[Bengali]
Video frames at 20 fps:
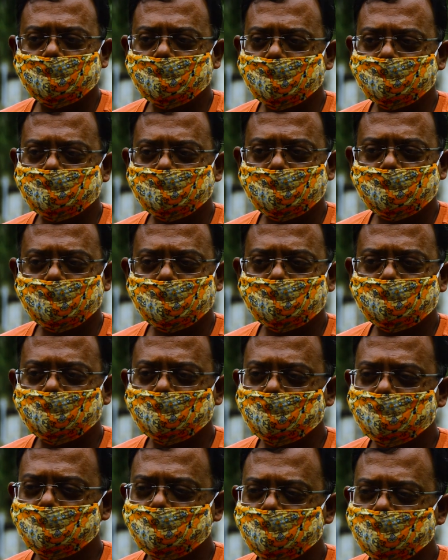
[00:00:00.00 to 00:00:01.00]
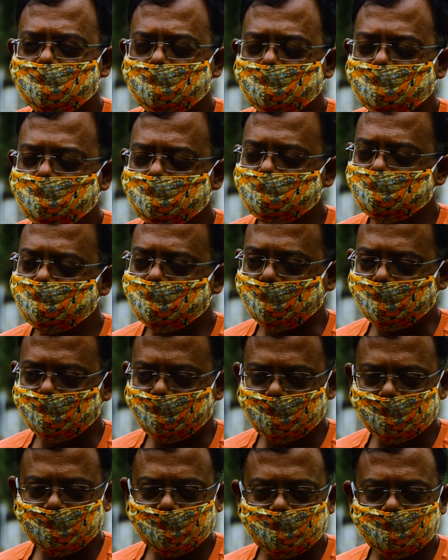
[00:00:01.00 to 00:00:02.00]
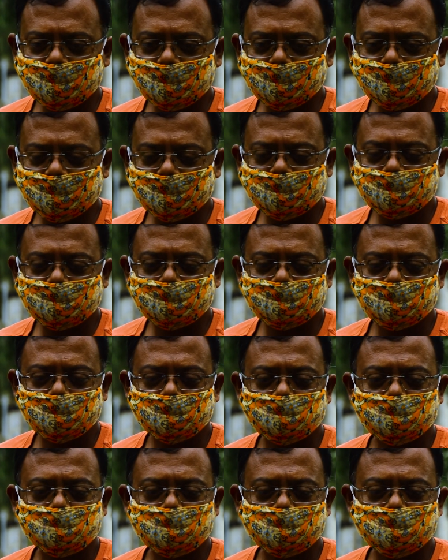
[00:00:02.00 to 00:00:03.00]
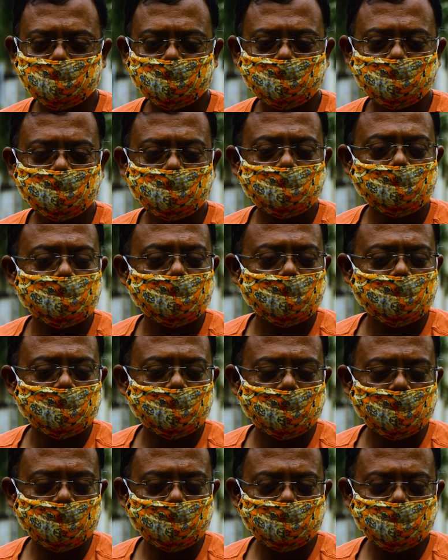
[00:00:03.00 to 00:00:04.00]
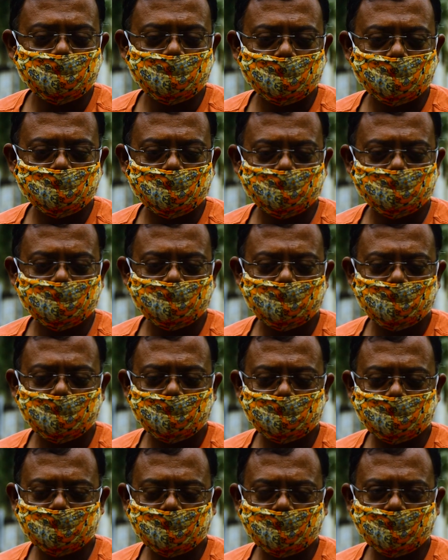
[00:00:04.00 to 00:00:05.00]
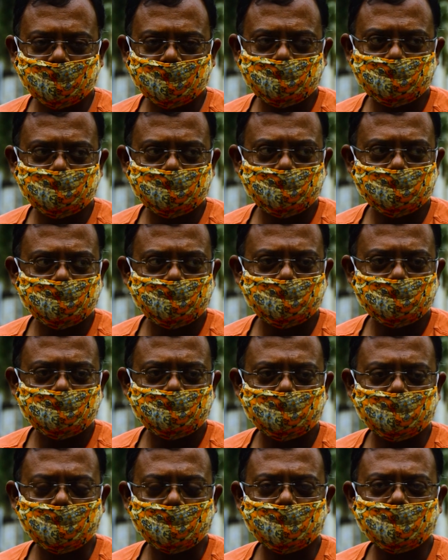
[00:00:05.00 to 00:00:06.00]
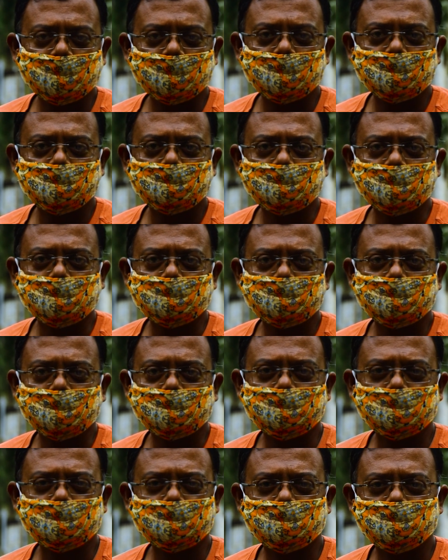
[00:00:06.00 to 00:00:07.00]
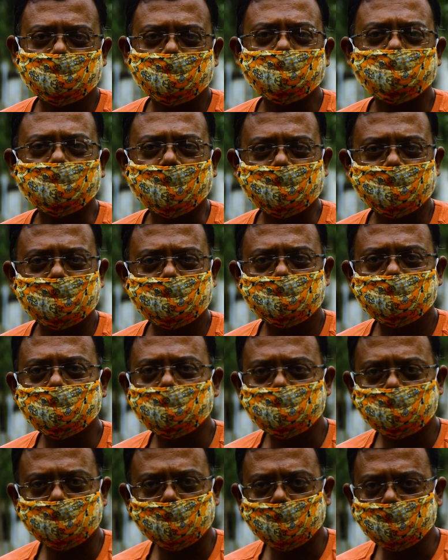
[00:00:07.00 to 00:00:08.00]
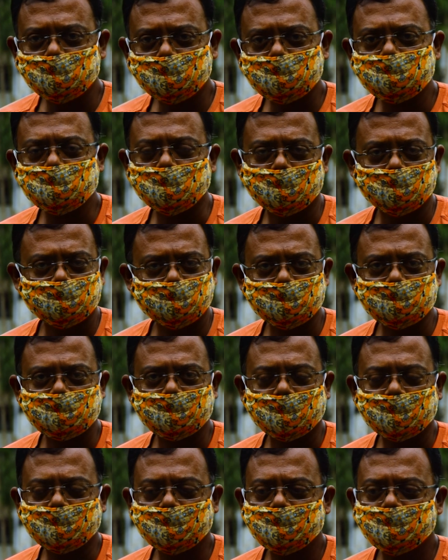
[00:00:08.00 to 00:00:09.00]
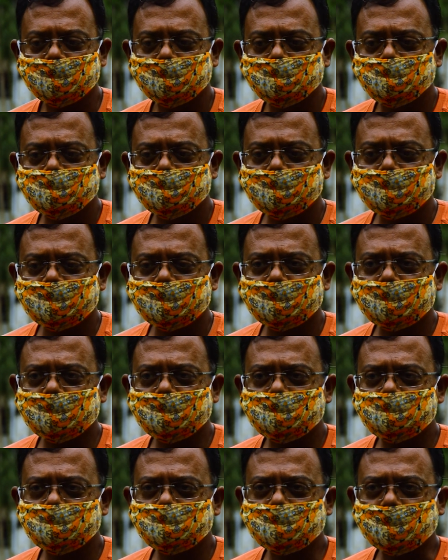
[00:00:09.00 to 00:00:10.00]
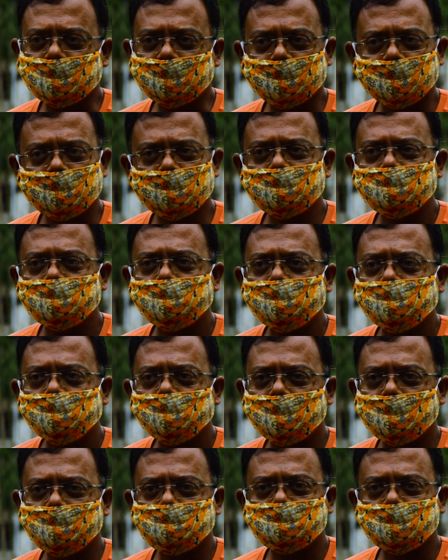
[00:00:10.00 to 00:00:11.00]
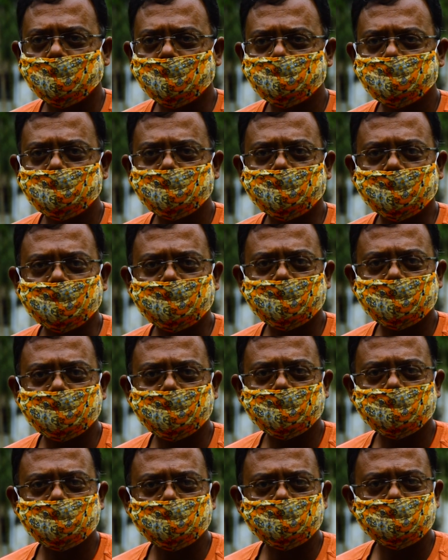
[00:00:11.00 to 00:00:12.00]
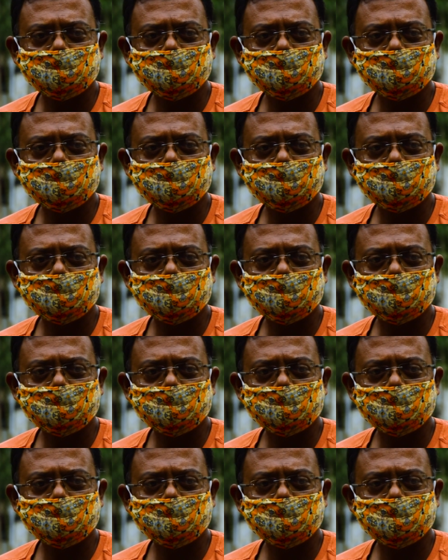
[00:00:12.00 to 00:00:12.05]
এবারে কোনো আমাদের এখানকার যে সমস্ত পূজা কমিটিতে যারা আছে তারা তাদের বাজেট অতি স্বল্পই থাকে কিন্তু তারাও এই স্বল্প বাজেটেও